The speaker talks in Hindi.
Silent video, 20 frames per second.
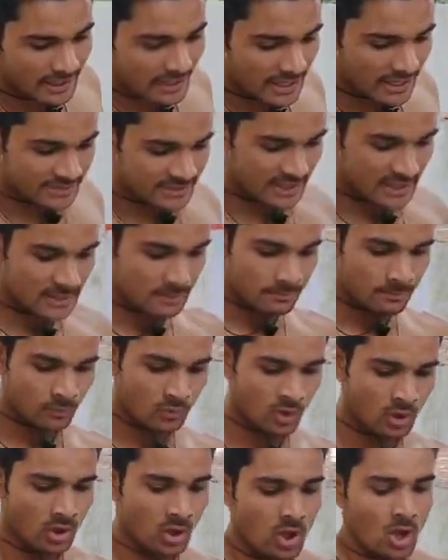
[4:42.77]
के लिए एक्सरसाइज
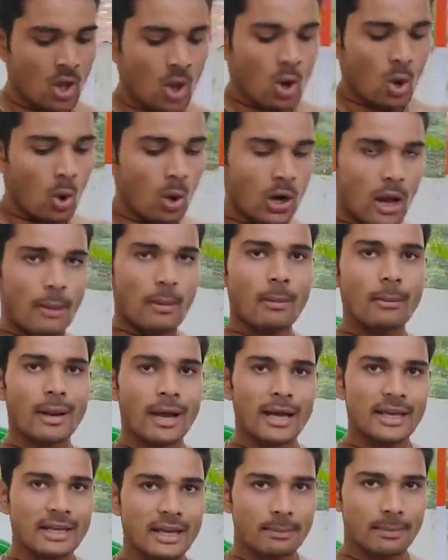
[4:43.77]
और अब हम
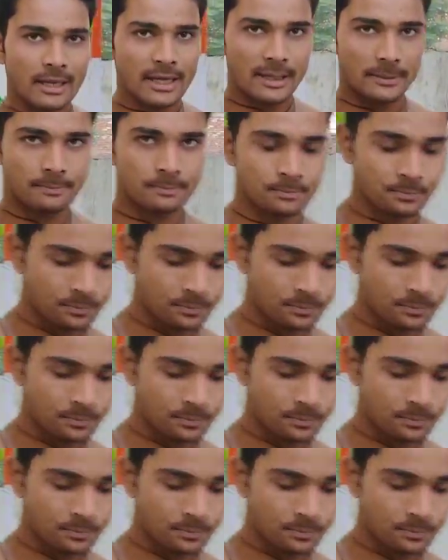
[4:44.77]
लगाएंगे अपने